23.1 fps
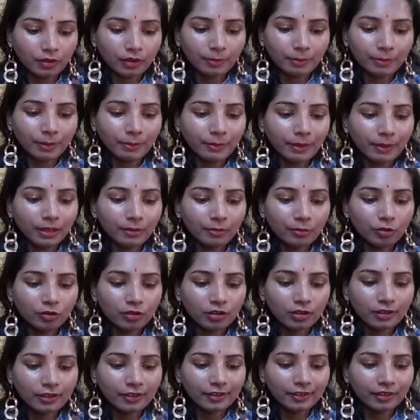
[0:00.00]
और अपने बारे में
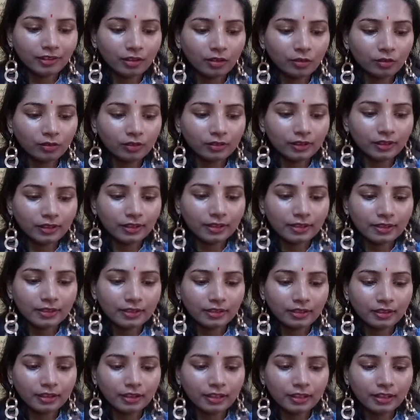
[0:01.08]
कुछ लिखना होता है इस
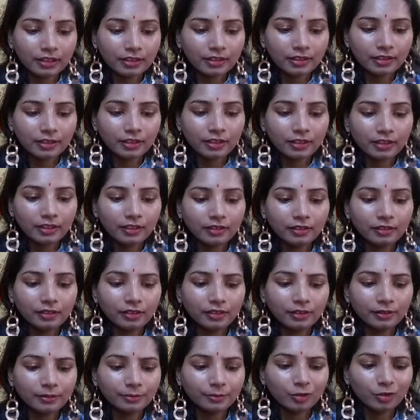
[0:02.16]
तरीके से आ,
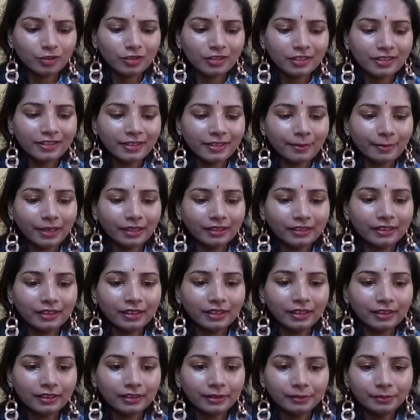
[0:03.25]
कुछ चीज़ें मांगता
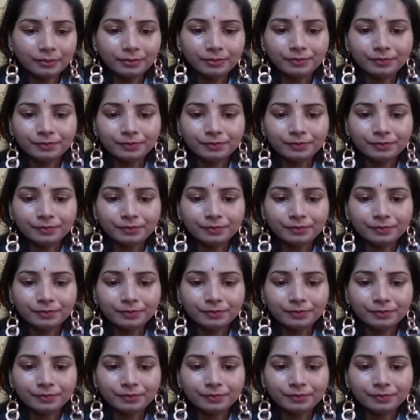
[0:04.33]
है ये